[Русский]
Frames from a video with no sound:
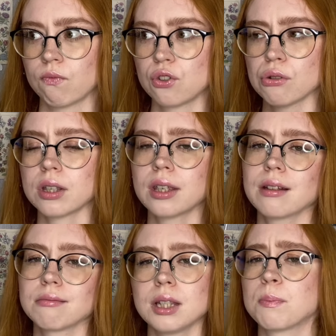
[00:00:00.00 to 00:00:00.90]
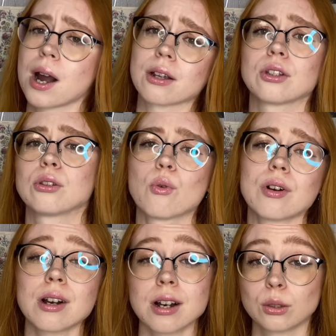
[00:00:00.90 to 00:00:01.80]
Все-таки не пахнет
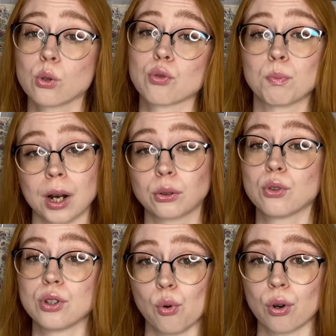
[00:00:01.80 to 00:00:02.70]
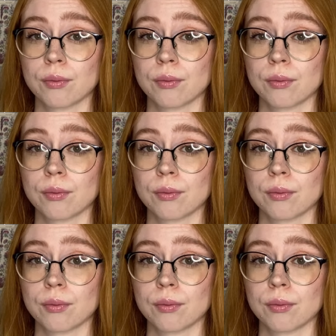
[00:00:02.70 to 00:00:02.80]
дорого, как должен пахнуть Dior.